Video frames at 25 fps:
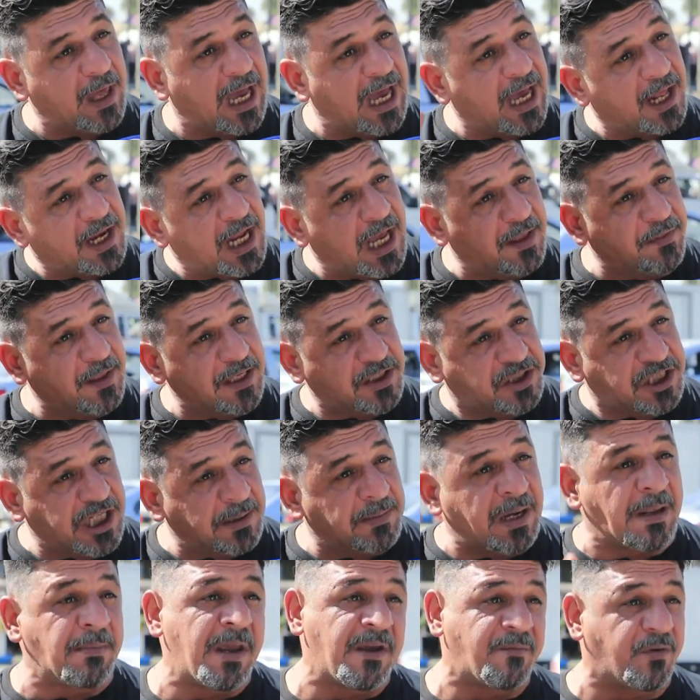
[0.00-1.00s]
عراضه تجيب
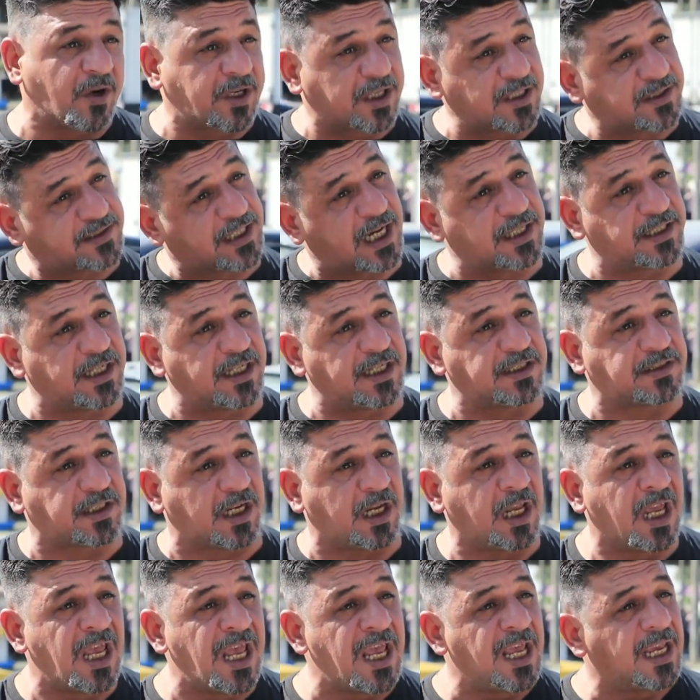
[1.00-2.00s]
له ما يفك السايد
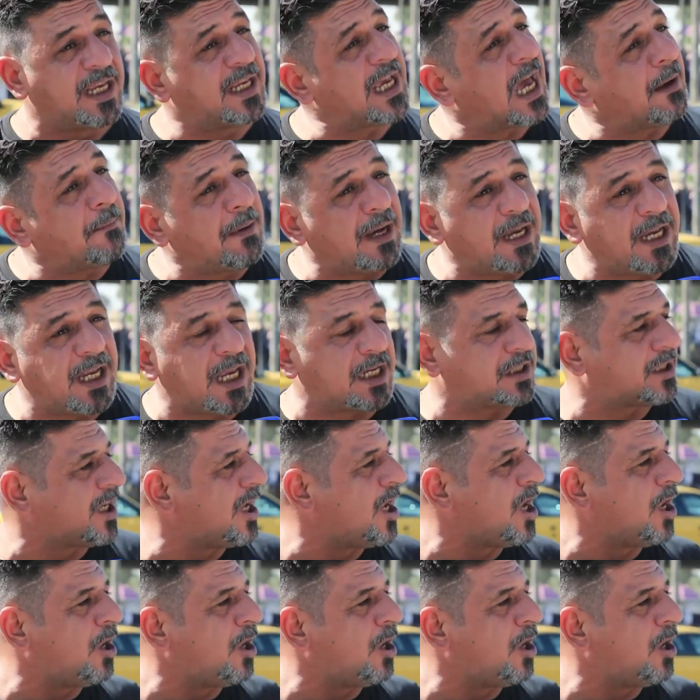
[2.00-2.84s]
اليسرى يابا ليش؟